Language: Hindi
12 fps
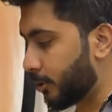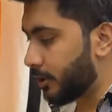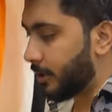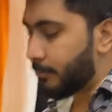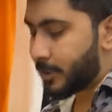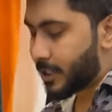बहुत
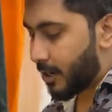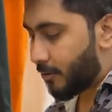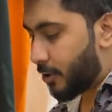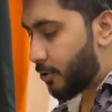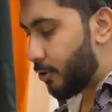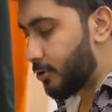खंड मचाया हुआ
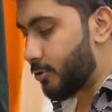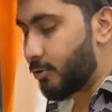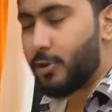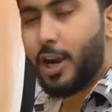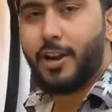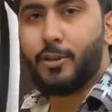नौ सौ
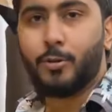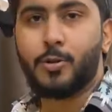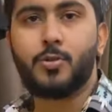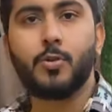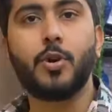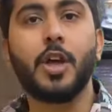साढ़े नौ
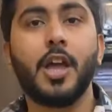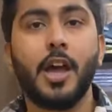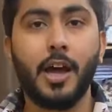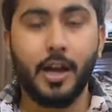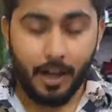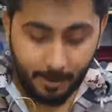सौ
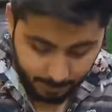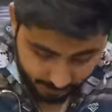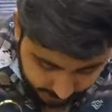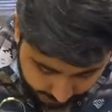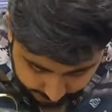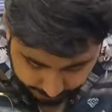आराम से अपन
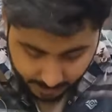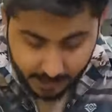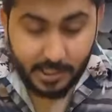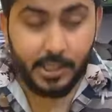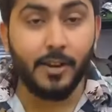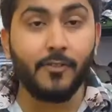देंगे भाई
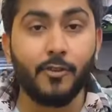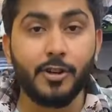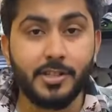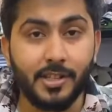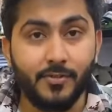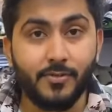सिर्फ और
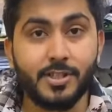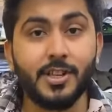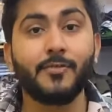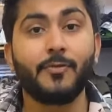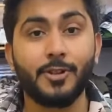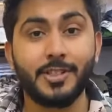सिर्फ
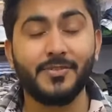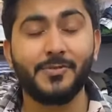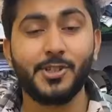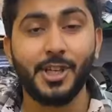सिर्फ और सिर्फ